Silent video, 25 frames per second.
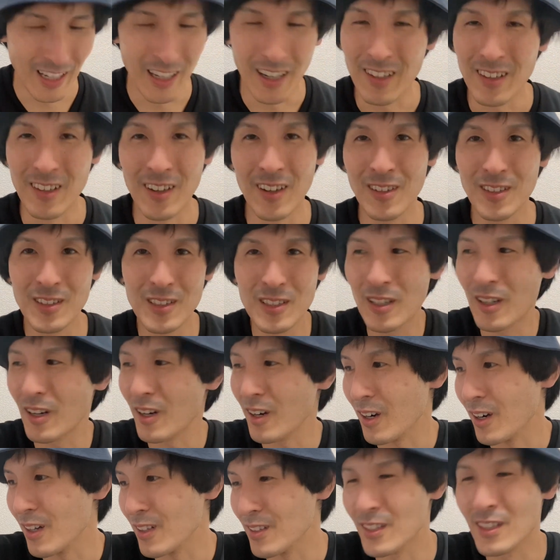何か
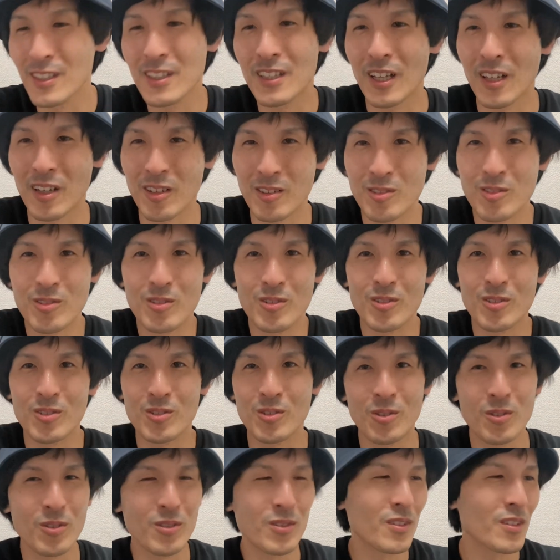が出てくる。
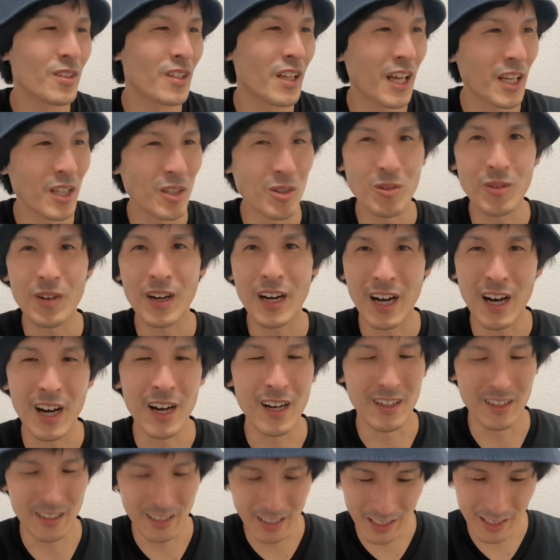そんな予
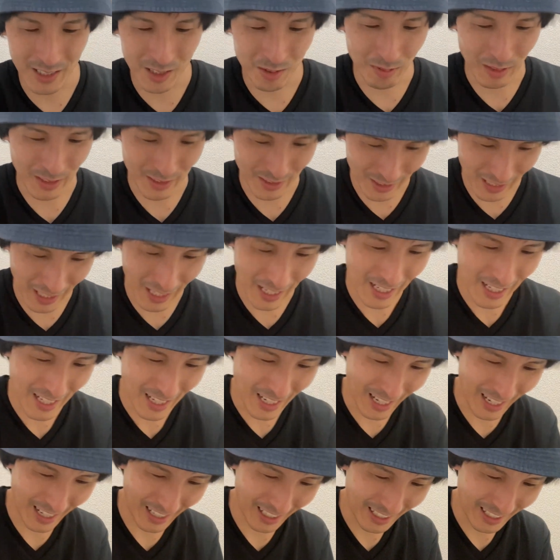感がしますね。はい。